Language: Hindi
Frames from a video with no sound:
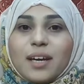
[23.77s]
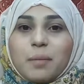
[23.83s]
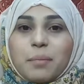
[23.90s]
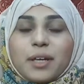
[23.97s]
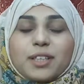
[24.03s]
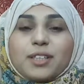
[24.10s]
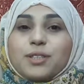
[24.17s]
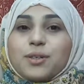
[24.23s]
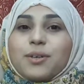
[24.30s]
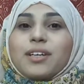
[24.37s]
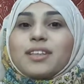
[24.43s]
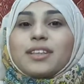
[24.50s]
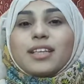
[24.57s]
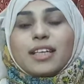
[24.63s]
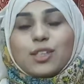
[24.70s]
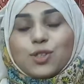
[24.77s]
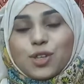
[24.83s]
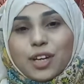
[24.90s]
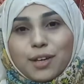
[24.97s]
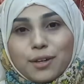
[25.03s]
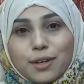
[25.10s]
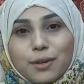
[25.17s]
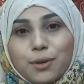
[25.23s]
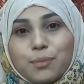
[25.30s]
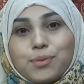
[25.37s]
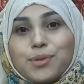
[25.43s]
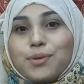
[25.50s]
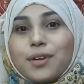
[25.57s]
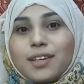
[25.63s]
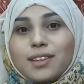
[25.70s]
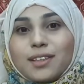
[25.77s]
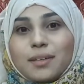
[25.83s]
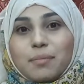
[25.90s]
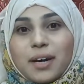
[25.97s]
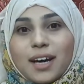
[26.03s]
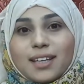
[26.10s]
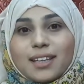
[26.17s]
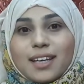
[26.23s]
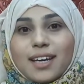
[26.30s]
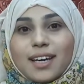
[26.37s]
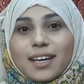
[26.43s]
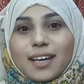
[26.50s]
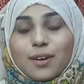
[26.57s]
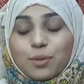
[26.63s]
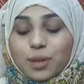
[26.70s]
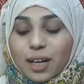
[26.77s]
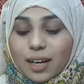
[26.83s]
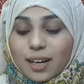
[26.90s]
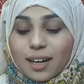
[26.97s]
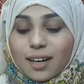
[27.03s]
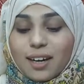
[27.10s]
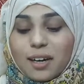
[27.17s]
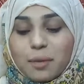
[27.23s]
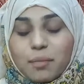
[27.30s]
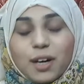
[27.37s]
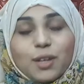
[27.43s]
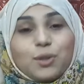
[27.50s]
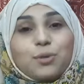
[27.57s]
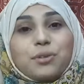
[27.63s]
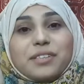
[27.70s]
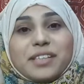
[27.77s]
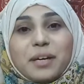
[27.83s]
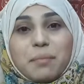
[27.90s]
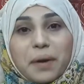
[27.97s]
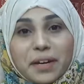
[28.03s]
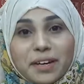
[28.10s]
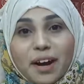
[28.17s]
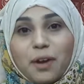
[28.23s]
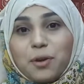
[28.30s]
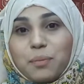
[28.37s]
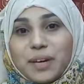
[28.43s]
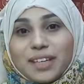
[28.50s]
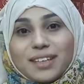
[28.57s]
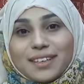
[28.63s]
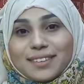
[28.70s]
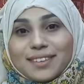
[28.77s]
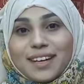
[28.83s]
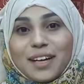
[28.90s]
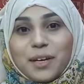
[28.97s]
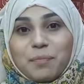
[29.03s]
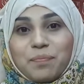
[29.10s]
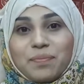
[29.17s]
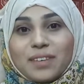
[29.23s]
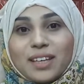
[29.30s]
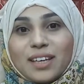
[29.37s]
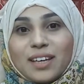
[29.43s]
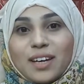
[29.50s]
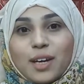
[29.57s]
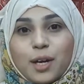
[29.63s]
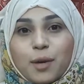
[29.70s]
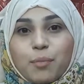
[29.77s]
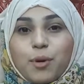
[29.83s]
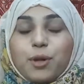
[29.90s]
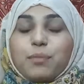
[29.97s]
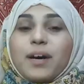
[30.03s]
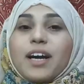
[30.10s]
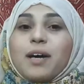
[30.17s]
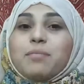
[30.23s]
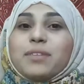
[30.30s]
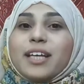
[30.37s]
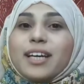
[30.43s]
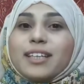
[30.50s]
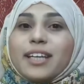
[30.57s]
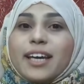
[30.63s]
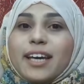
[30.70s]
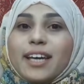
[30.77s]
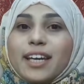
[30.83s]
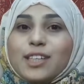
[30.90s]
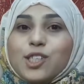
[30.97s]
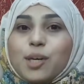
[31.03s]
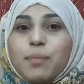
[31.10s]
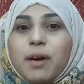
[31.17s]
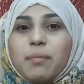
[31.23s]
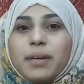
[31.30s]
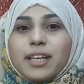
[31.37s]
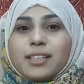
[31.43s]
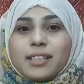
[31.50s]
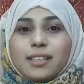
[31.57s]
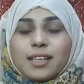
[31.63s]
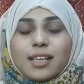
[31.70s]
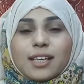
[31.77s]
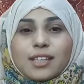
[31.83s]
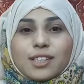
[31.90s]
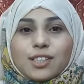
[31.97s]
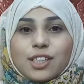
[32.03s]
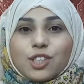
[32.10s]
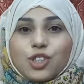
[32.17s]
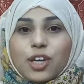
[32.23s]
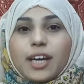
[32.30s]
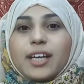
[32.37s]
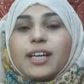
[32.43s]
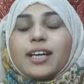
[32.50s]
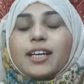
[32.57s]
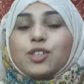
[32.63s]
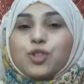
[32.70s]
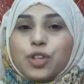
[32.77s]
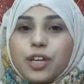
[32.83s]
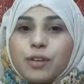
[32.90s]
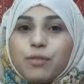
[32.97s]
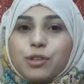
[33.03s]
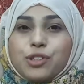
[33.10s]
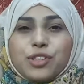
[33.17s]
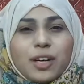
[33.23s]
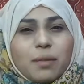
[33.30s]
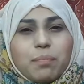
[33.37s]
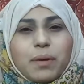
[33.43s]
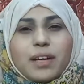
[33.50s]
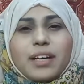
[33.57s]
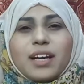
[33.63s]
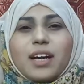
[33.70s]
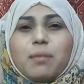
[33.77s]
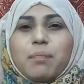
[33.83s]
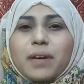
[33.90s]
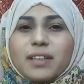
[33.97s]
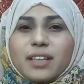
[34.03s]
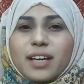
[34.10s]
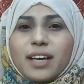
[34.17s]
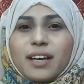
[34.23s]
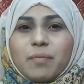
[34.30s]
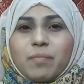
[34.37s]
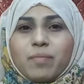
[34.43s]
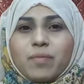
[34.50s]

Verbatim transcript: मेरे चीज़ों कितनी जो है ये खूबसूरत बात है कि खुदा का कलाम हर तौर से हमारी रहनुमाई करता है बहुत बार हम देखते हैं कि जब हम एक सच्चाई के जो है वो जंग पर निकल पड़ते हैं